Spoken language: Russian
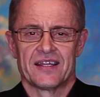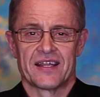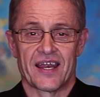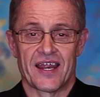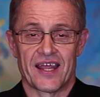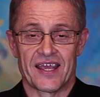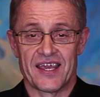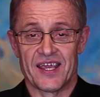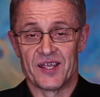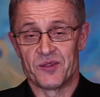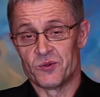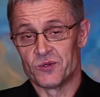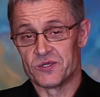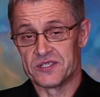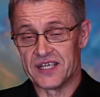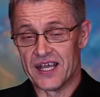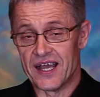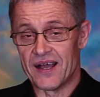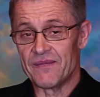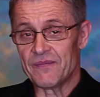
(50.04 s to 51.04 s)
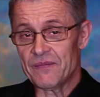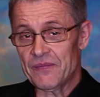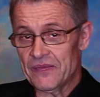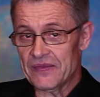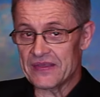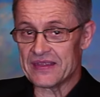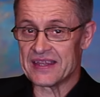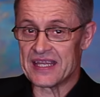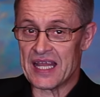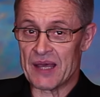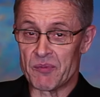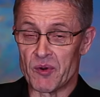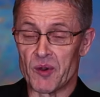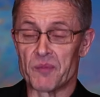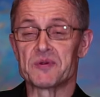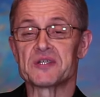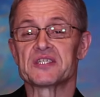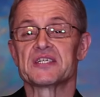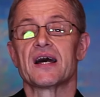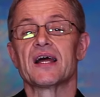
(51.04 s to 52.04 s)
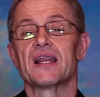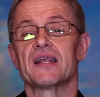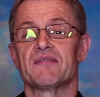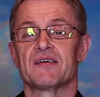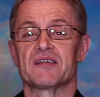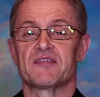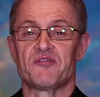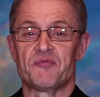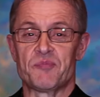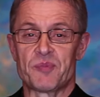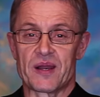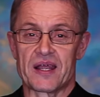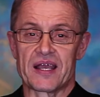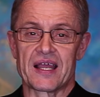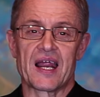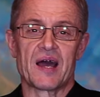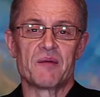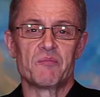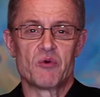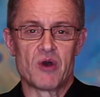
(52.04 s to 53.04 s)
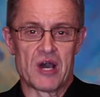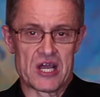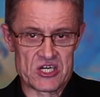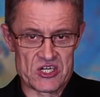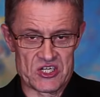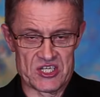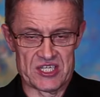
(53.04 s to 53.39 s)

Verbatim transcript: Дорогие друзья, добро пожаловать в программу о